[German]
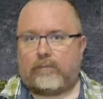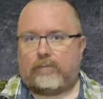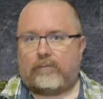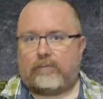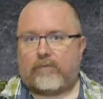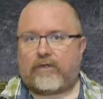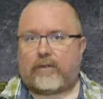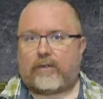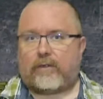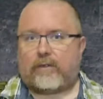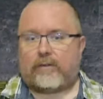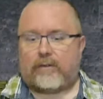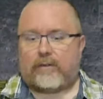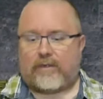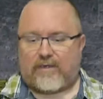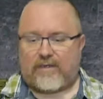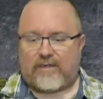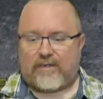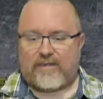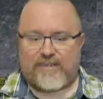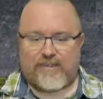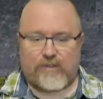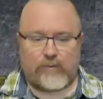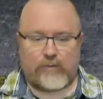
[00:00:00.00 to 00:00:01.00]
mit
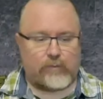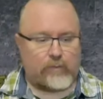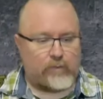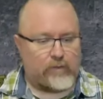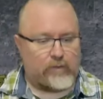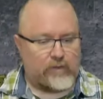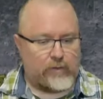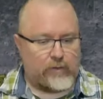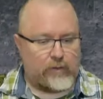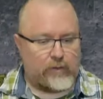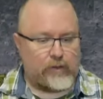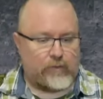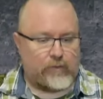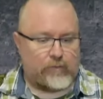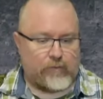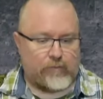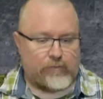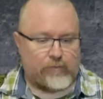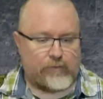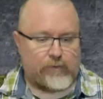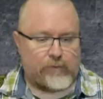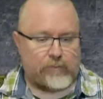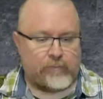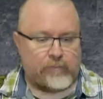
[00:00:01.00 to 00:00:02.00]
nahezu jeder
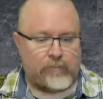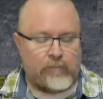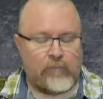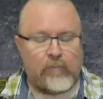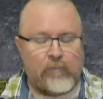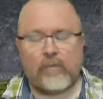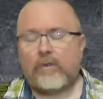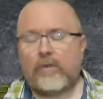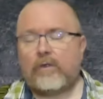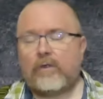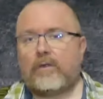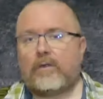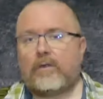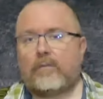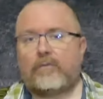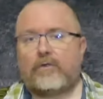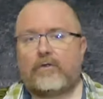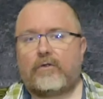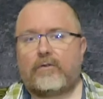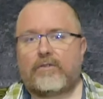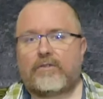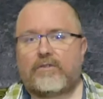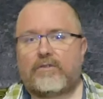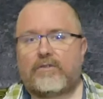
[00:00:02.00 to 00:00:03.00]
Waffe
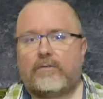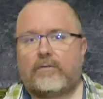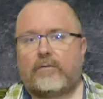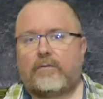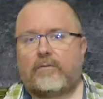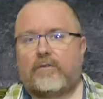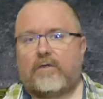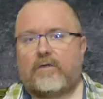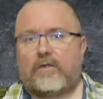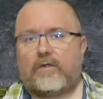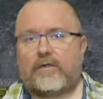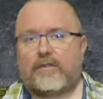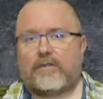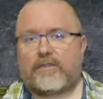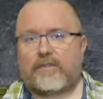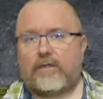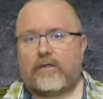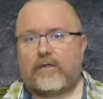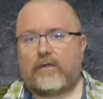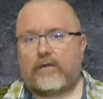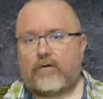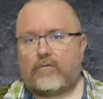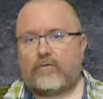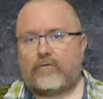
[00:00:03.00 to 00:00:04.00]
benutzen, die eine
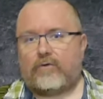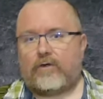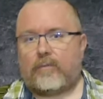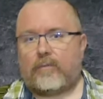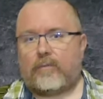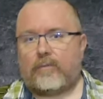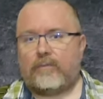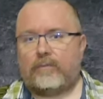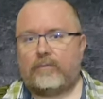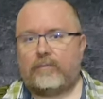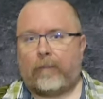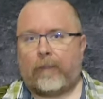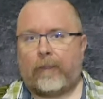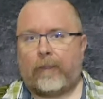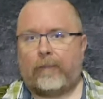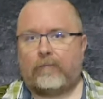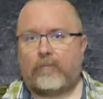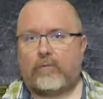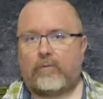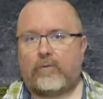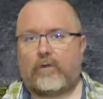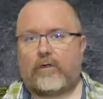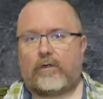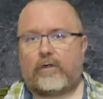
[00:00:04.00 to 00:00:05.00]
Sling-Aufnahme
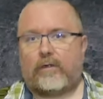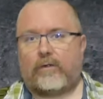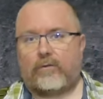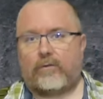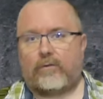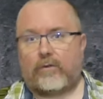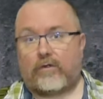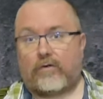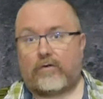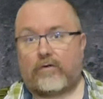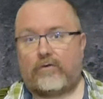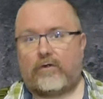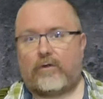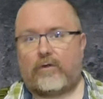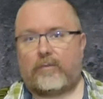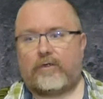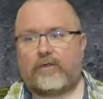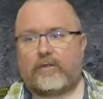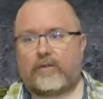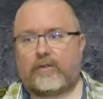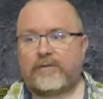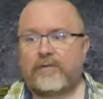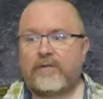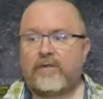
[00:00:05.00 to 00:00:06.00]
oder eine
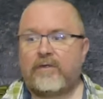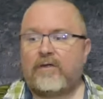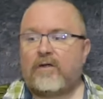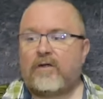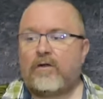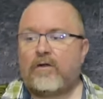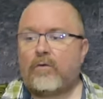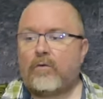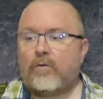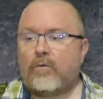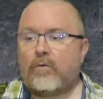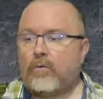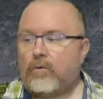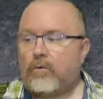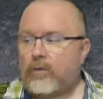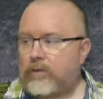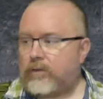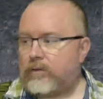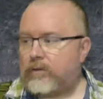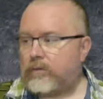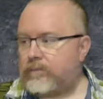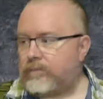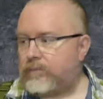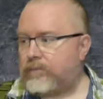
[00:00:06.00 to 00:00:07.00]
Gurt-Aufnahme hat
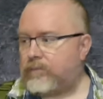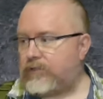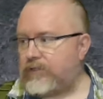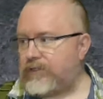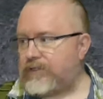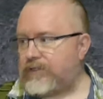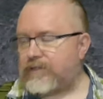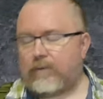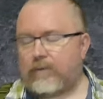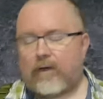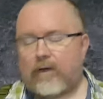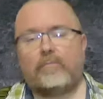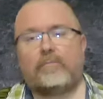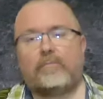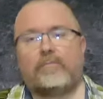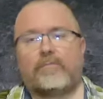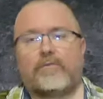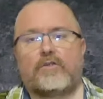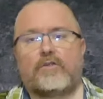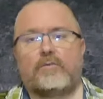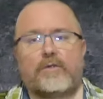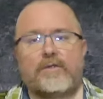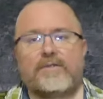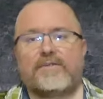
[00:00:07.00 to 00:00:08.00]
oder die zwei,
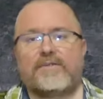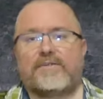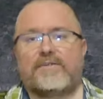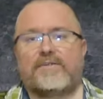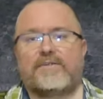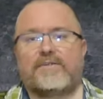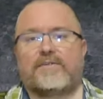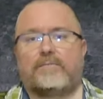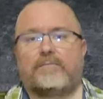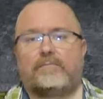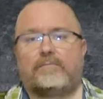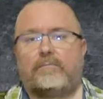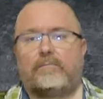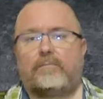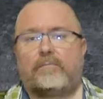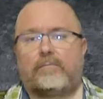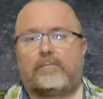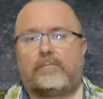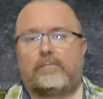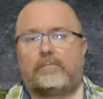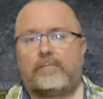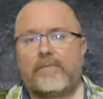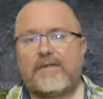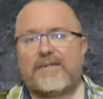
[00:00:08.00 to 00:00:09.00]
zumindest
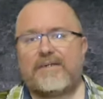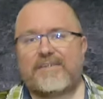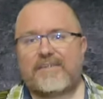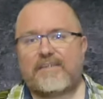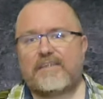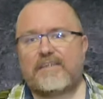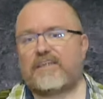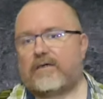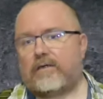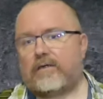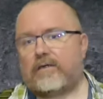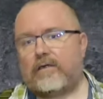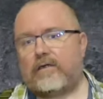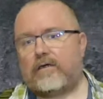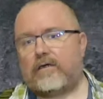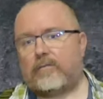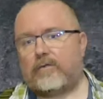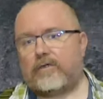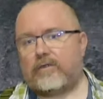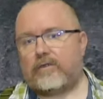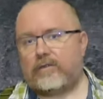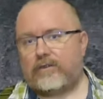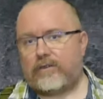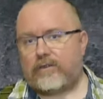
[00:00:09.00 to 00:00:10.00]
mindestens einen,
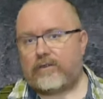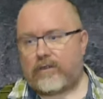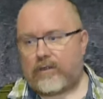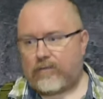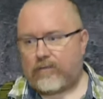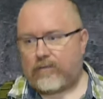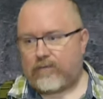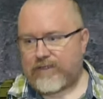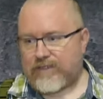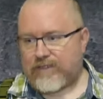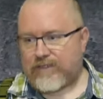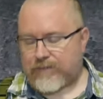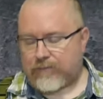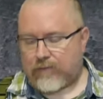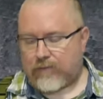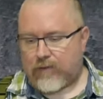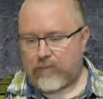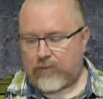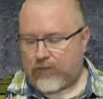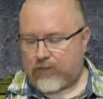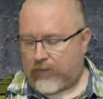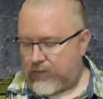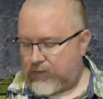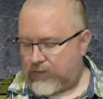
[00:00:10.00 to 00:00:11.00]
aber idealerweise
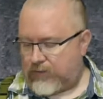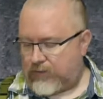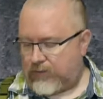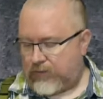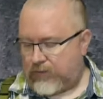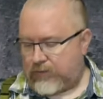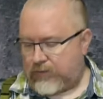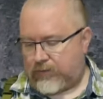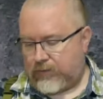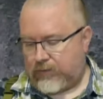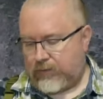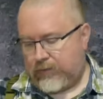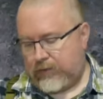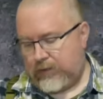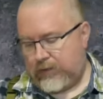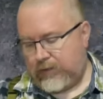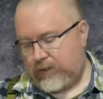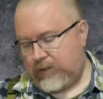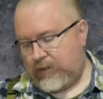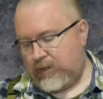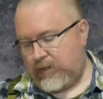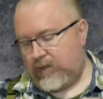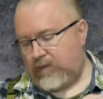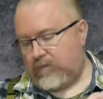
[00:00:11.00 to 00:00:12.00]
zwei Bereiche hat,
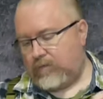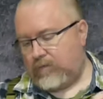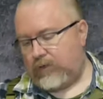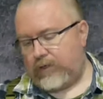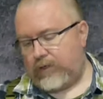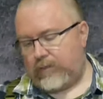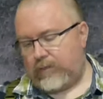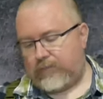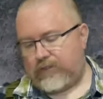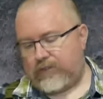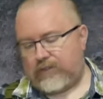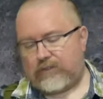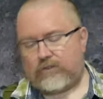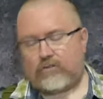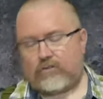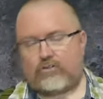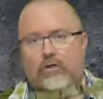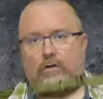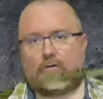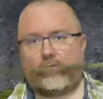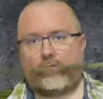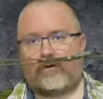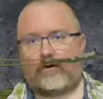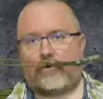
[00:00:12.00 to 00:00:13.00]
wo eben diese
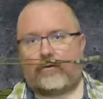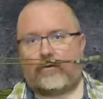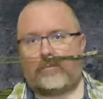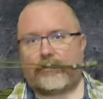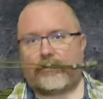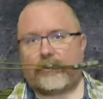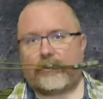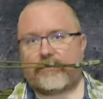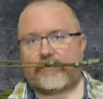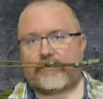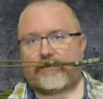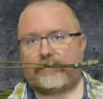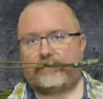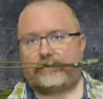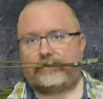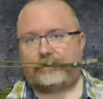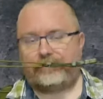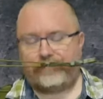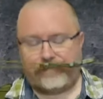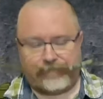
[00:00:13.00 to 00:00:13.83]
Schlaufe rumpasst.